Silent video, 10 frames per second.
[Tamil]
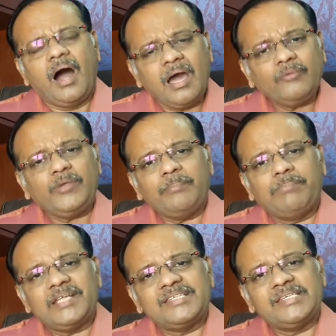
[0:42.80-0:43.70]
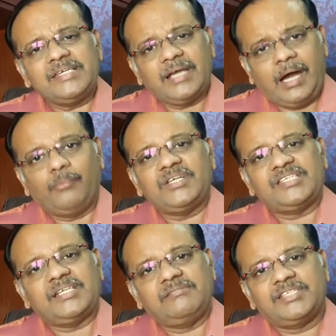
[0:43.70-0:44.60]
ஆர் வி பிளெஸ்ஸிங்
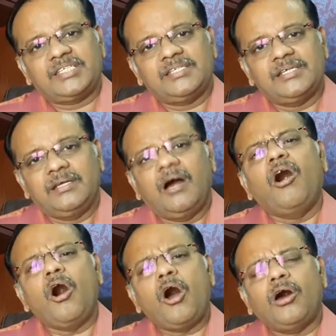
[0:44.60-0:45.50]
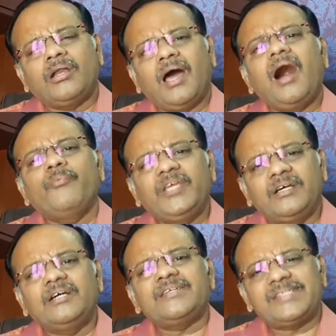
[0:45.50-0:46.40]
அவர் செல்ஸ் ஆர் ஆர் வி
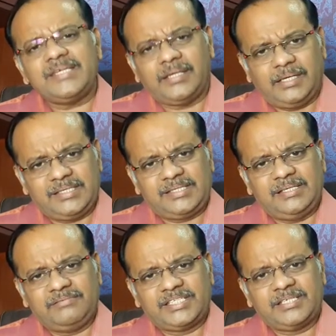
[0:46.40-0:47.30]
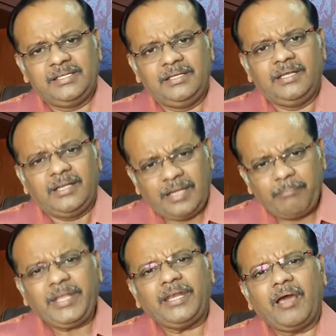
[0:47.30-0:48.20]
கர்சிங் அவர் செல்ஸ்
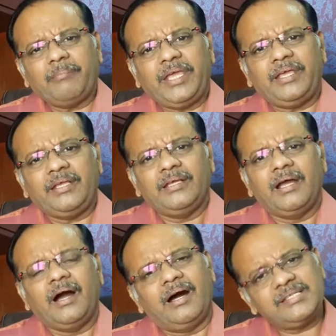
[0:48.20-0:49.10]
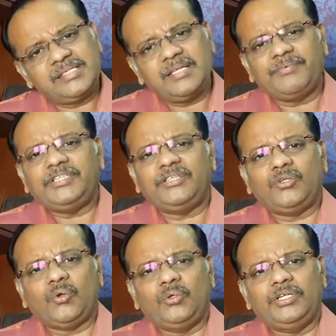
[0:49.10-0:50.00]
நம்மை நாமே
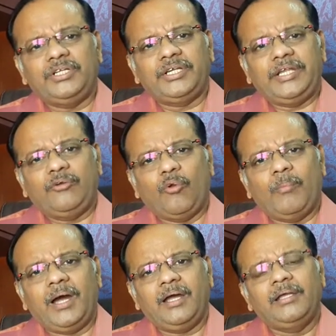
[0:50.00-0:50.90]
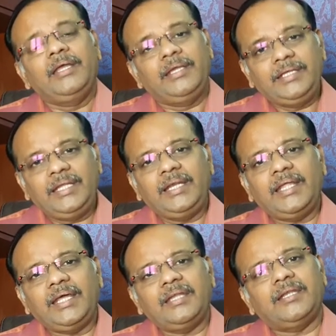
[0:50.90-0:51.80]
ஆசிர்வதித்துக் கொண்டிருக்கின்றோமா
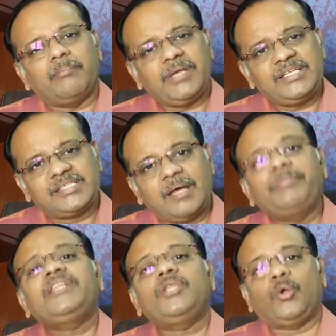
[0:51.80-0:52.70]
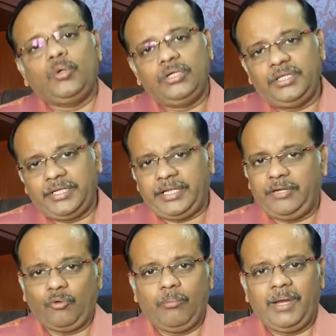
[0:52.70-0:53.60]
இல்லை நம்மை சபித்து
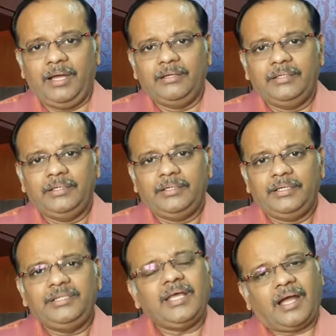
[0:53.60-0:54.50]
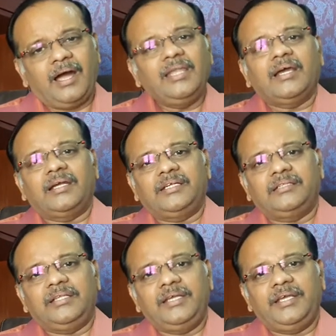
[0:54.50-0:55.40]
கொண்டிருக்கின்றோமா இந்த
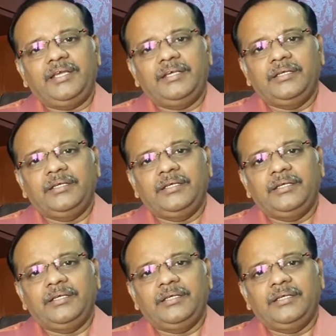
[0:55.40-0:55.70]
காலகட்டத்திலே